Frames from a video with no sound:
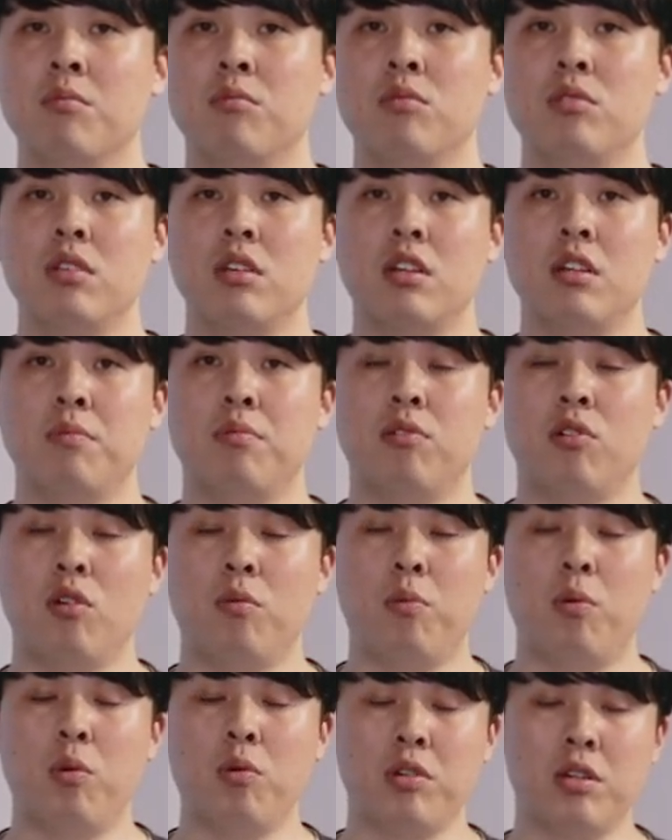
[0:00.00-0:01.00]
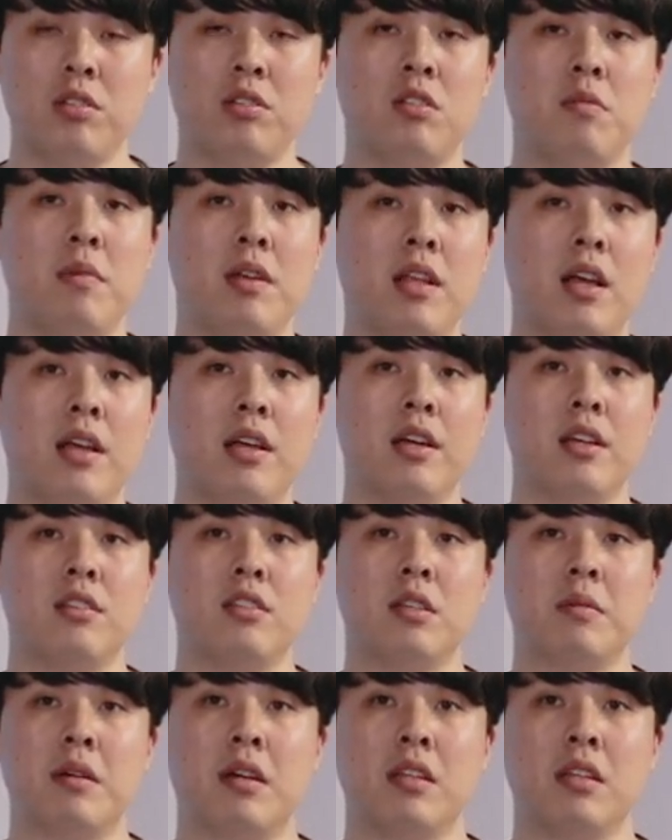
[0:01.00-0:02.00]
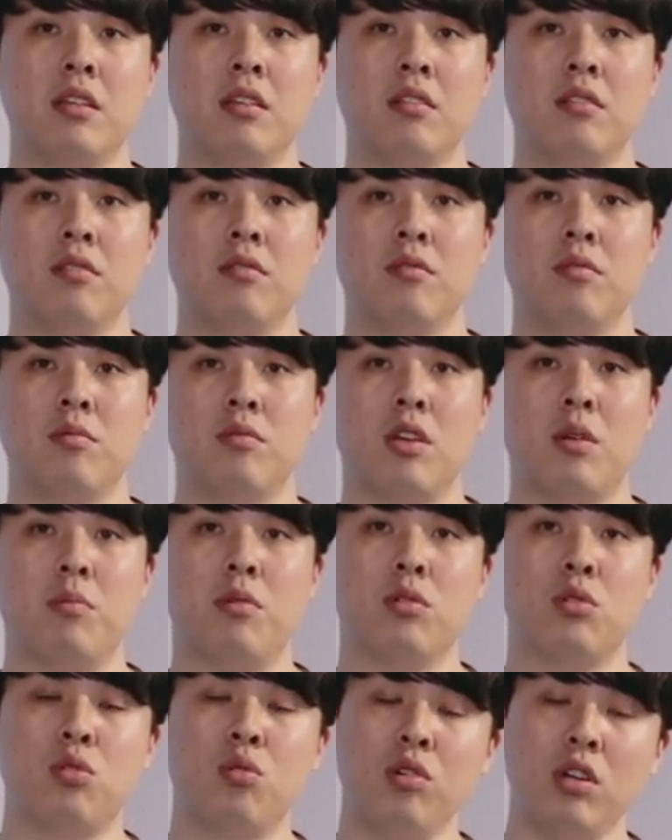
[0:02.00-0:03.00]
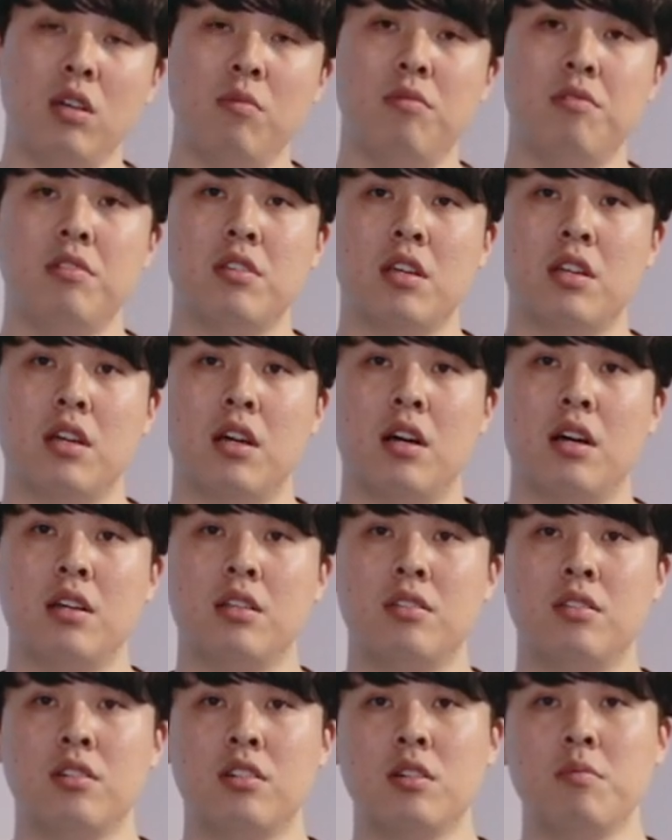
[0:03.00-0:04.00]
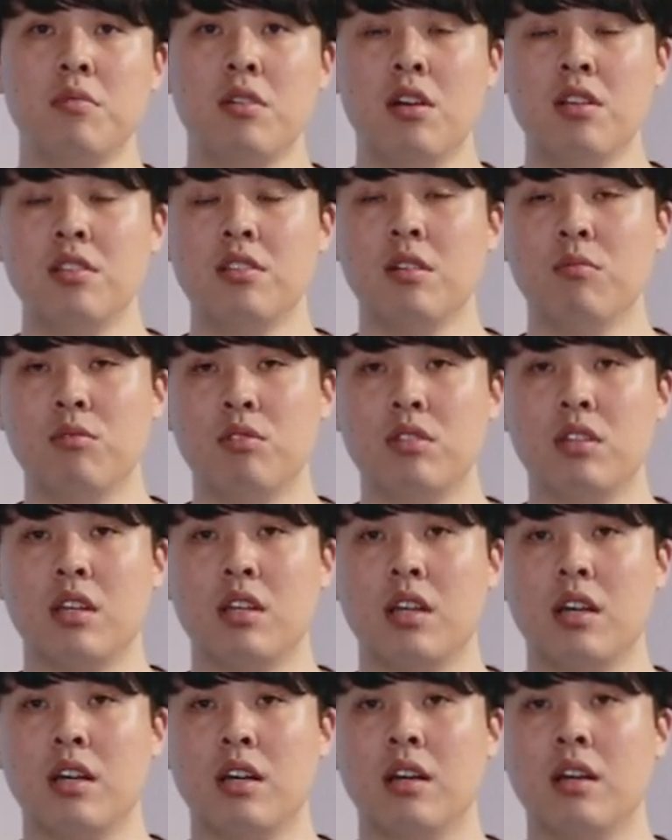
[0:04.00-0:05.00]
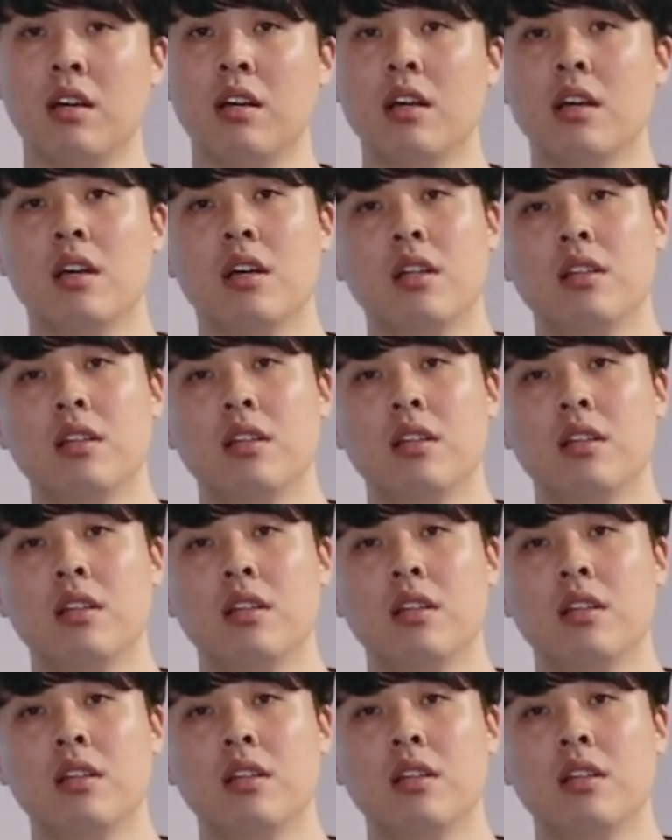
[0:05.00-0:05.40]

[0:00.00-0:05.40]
문제를 풀어보셨으면 알겠지만은 이제 뭐 초기 문제나 지금 현재 문제나